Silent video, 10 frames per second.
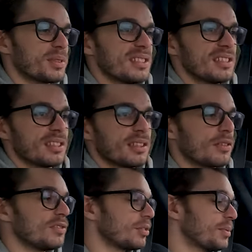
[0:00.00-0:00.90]
Pozycja za
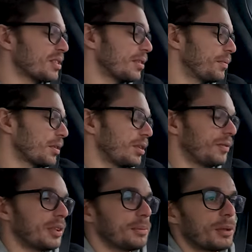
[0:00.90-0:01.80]
kierownicą jest
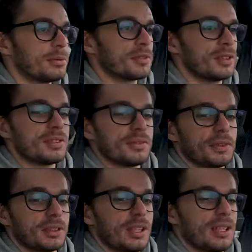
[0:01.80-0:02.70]
komfortowa. Mamy w
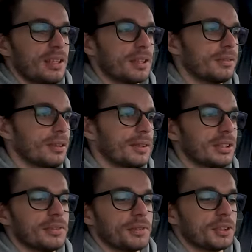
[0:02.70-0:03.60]
końcu fotele
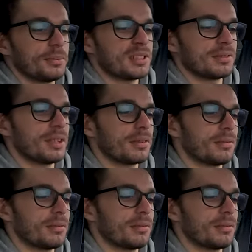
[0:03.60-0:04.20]
regulowane w 18